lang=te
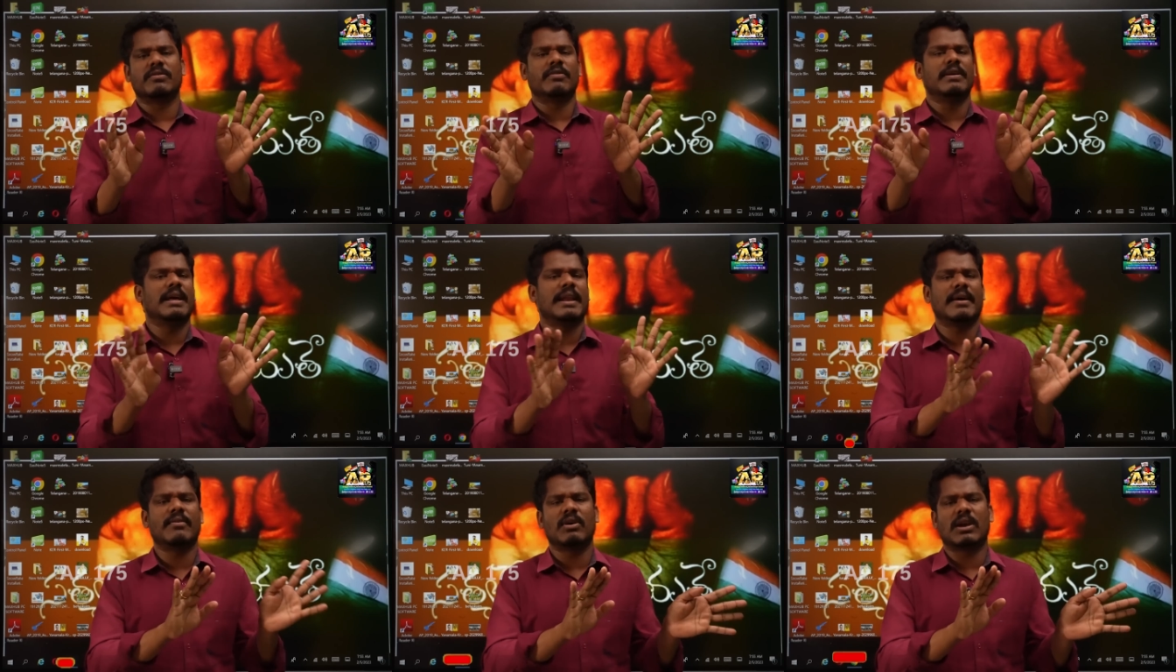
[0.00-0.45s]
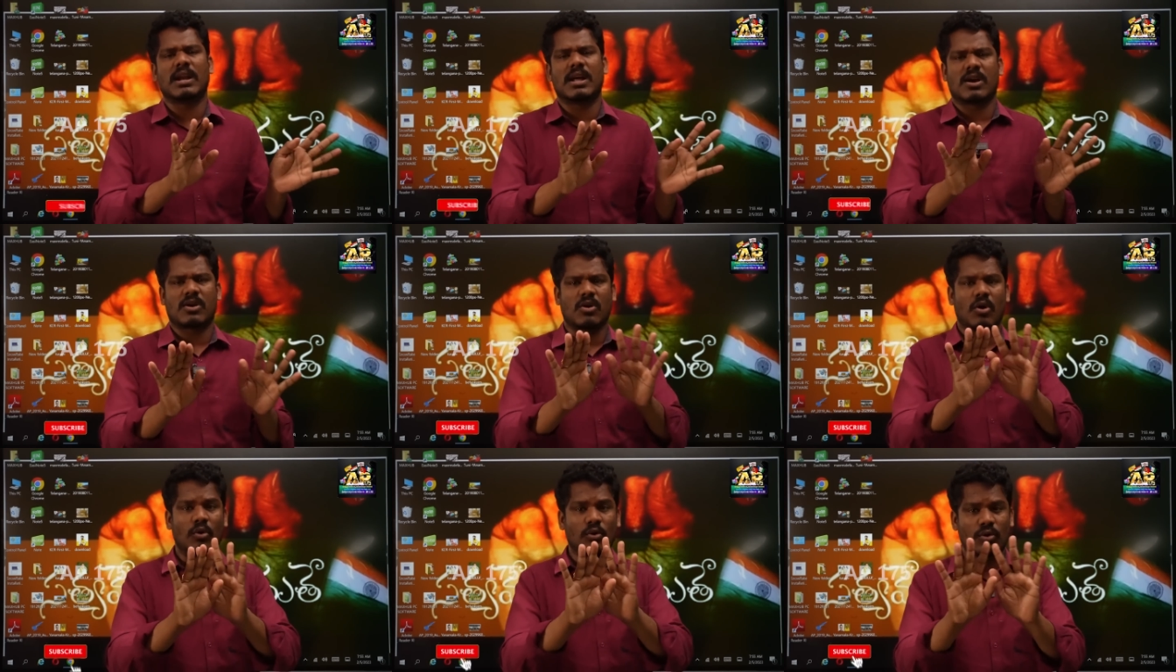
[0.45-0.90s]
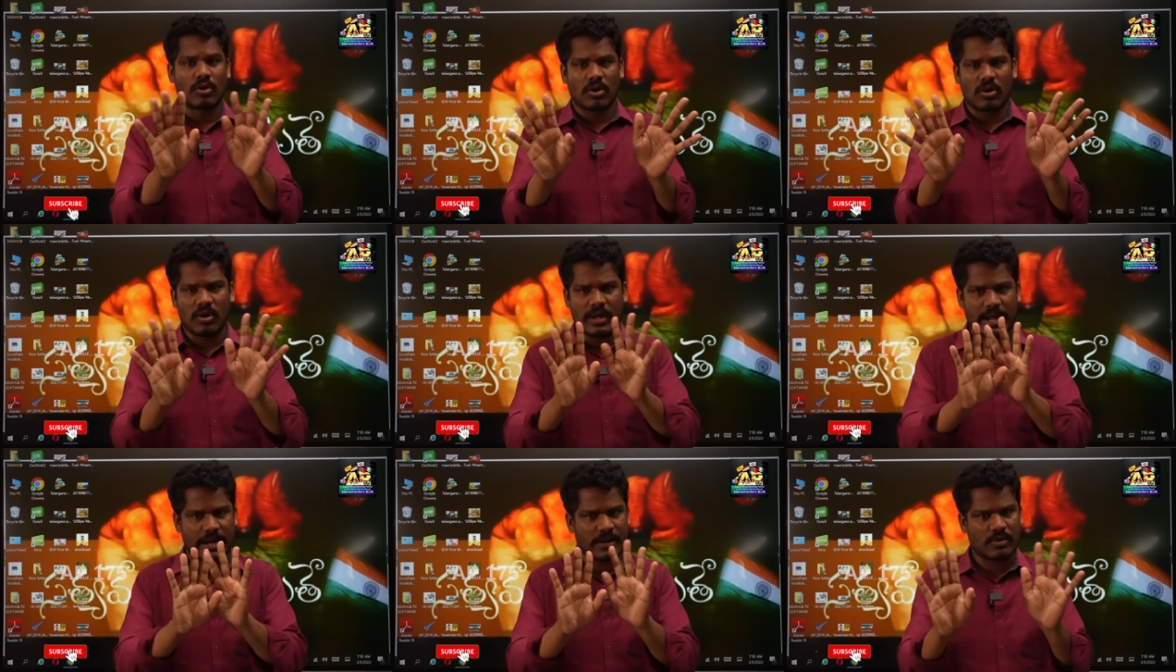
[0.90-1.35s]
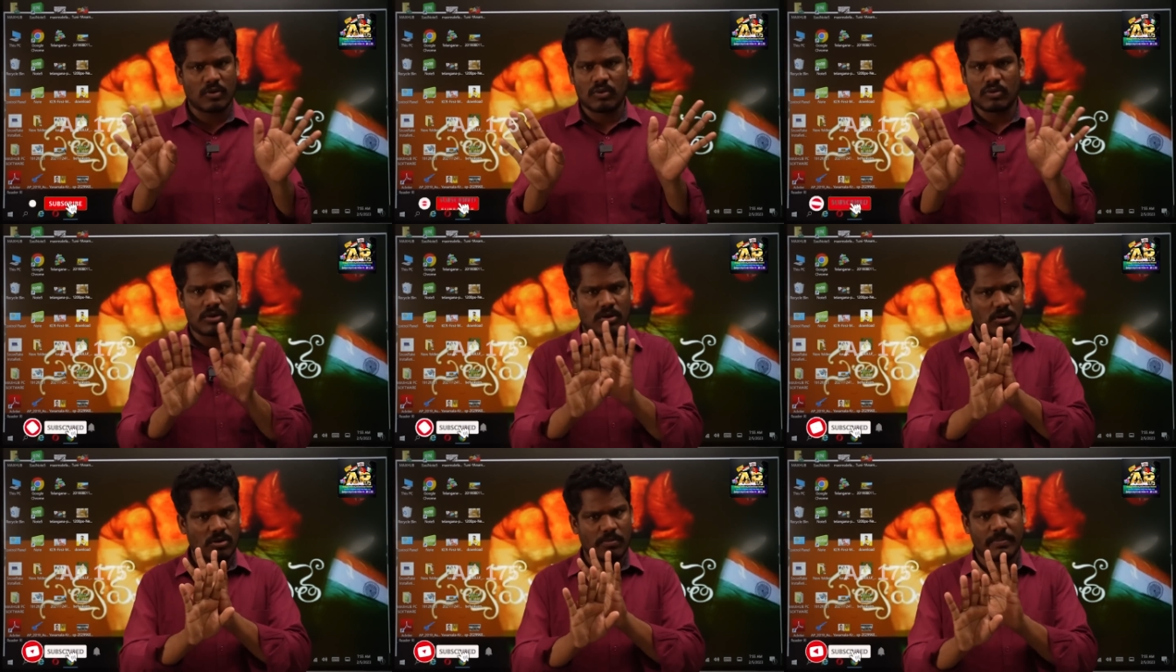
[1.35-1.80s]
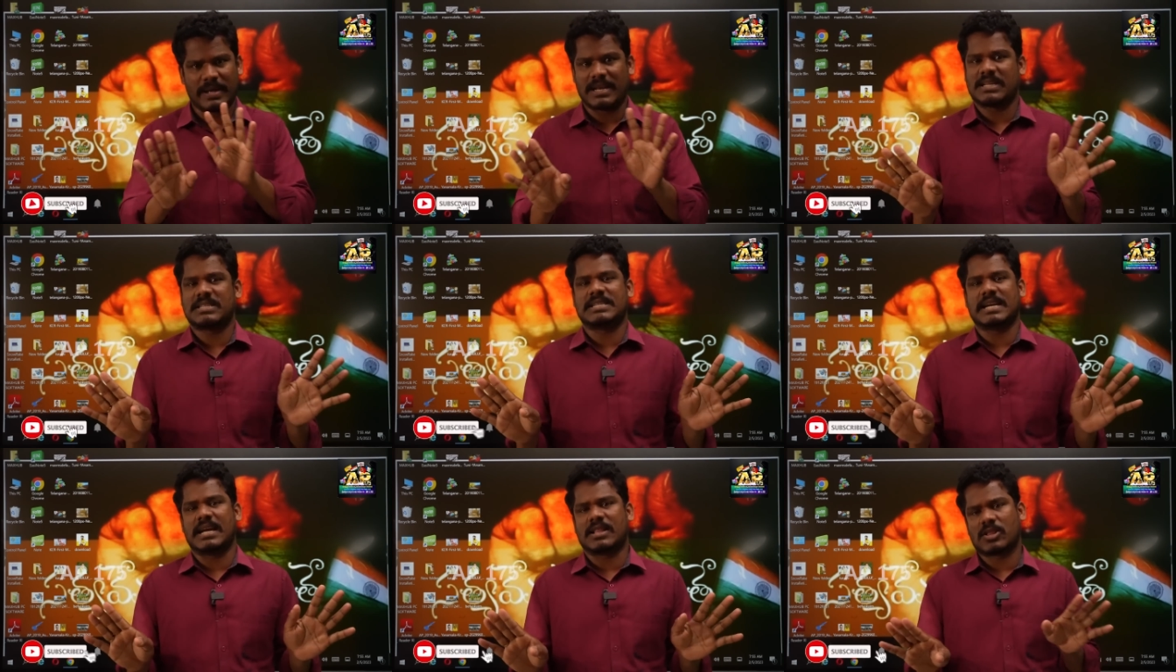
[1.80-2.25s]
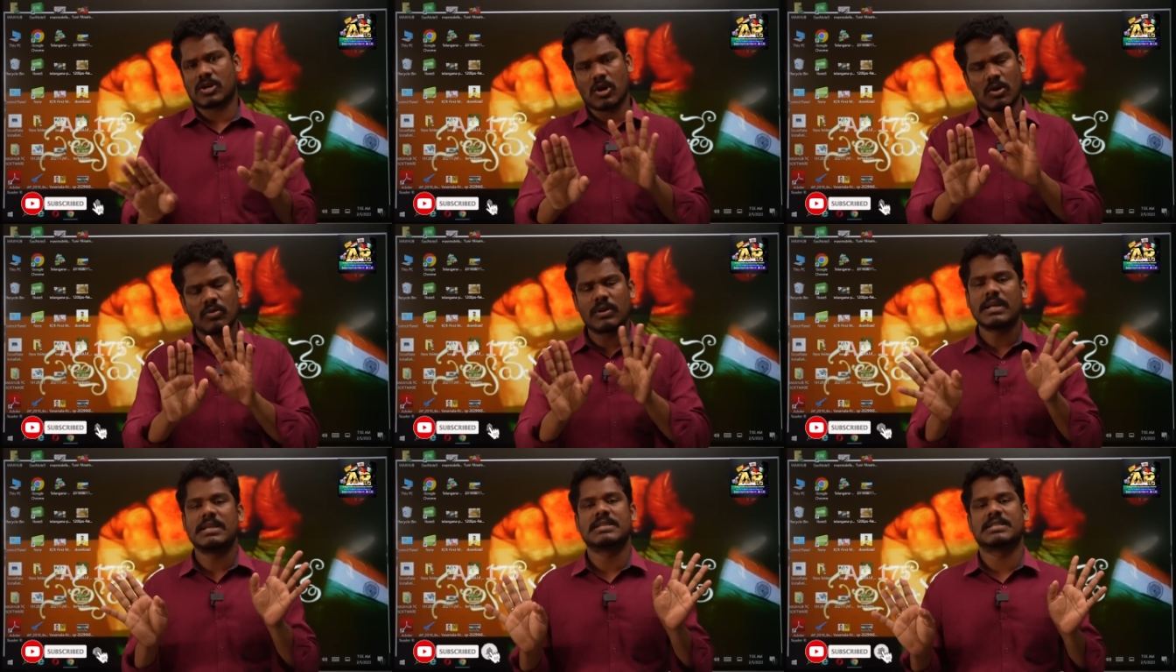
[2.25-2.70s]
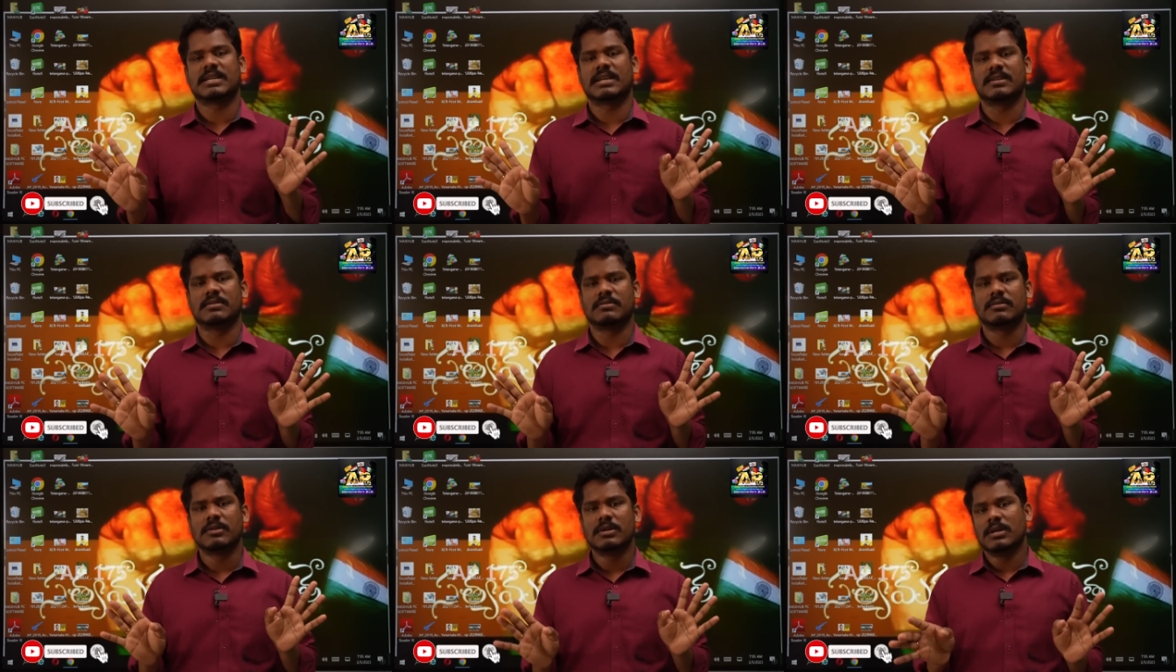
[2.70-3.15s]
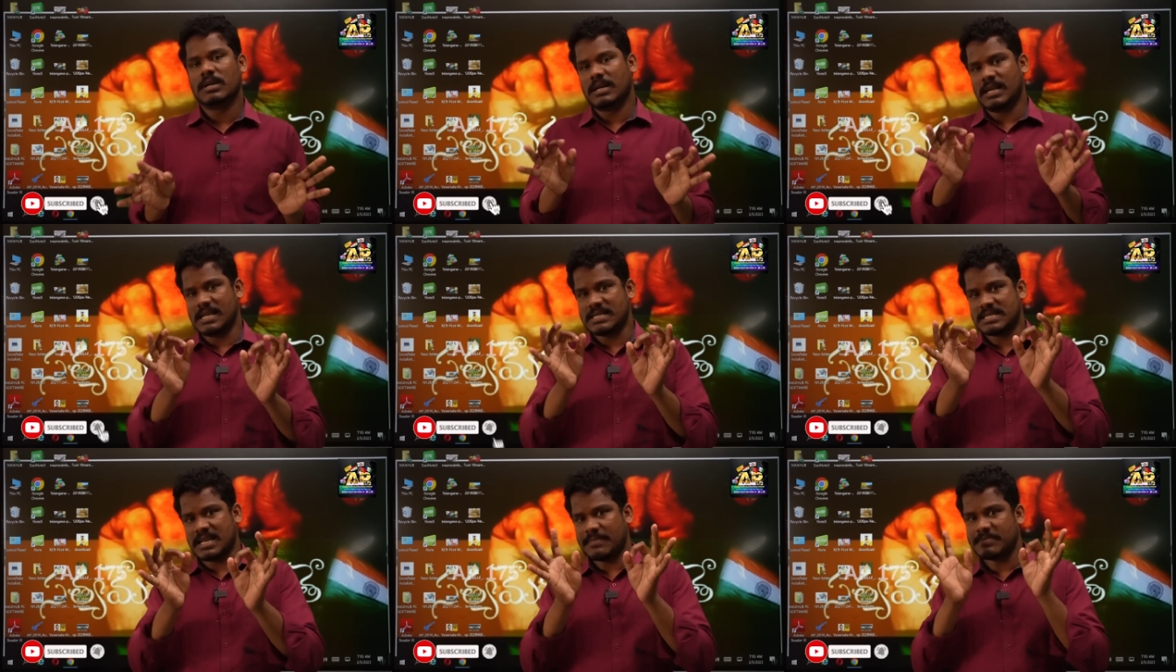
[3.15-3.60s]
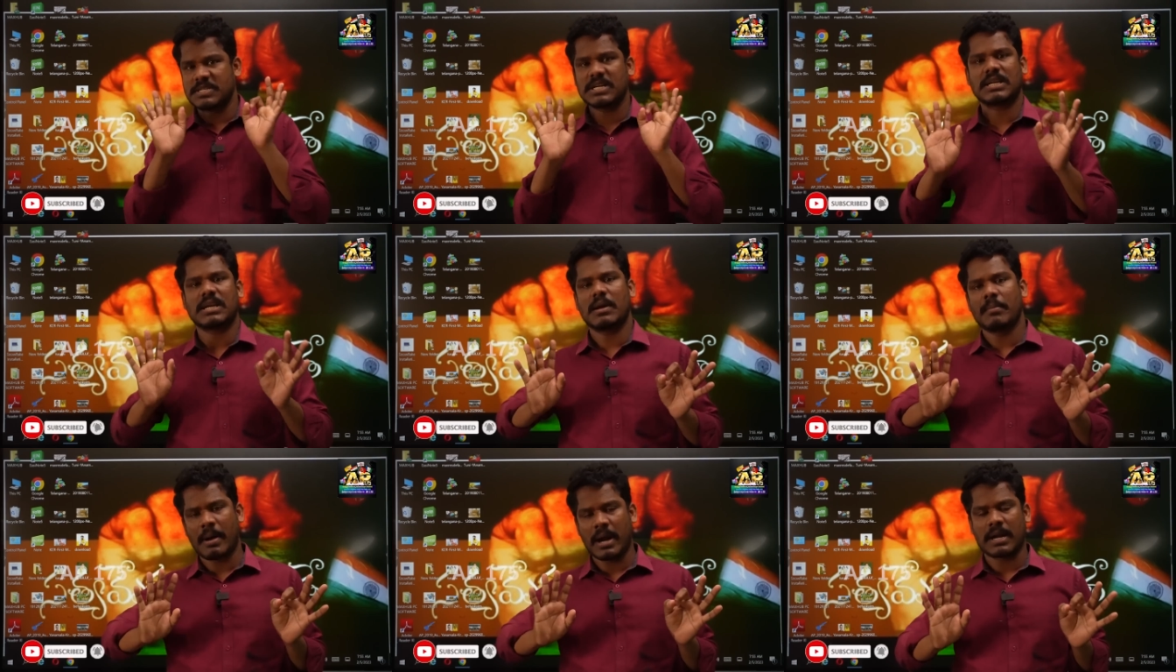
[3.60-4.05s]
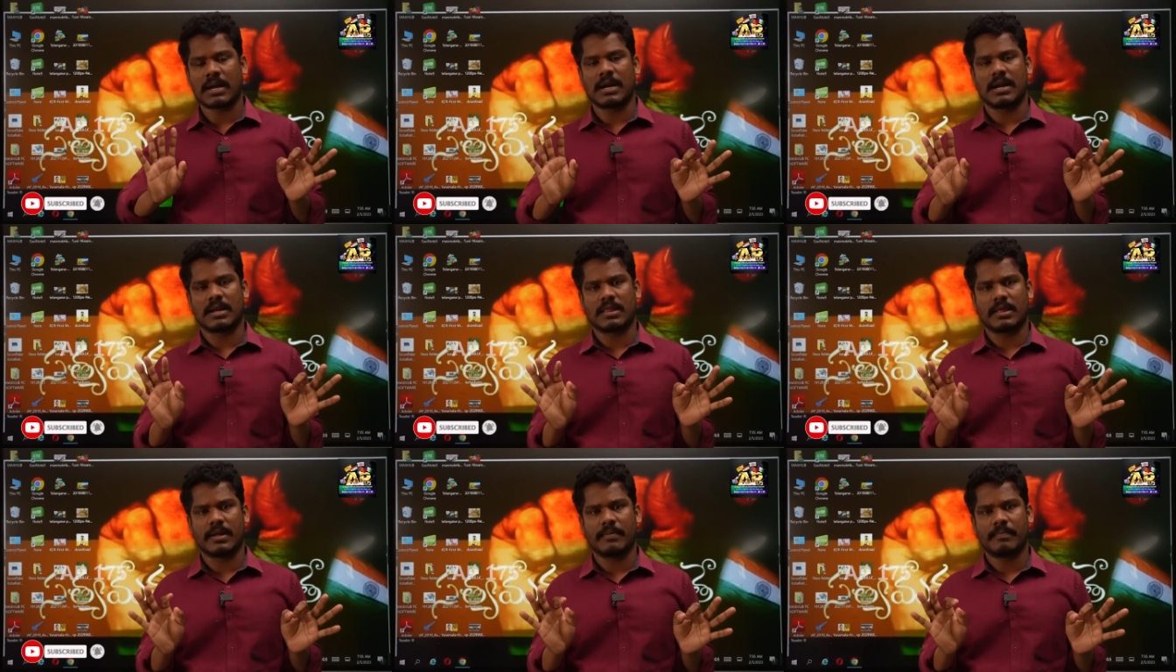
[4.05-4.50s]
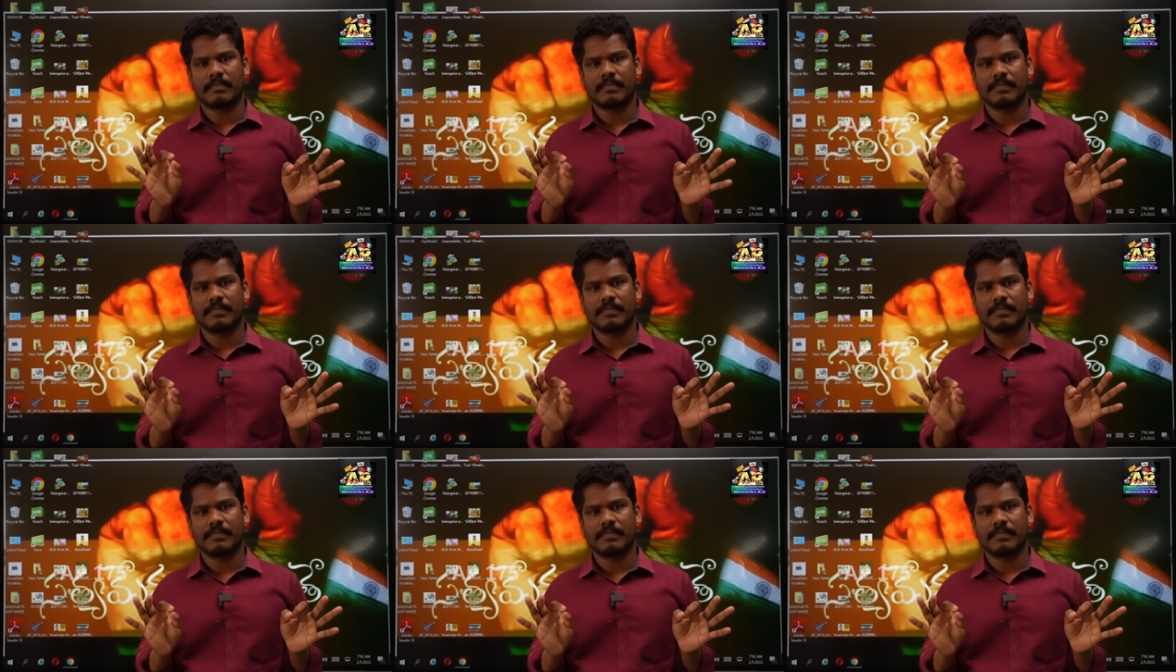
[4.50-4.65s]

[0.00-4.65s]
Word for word: వేరే వాళ్ళ కౌంటర్లో ఎన్కౌంటర్లో మనకు చేతకావు నేను చేయను నేను సబ్జెక్టే మాట్లాడతా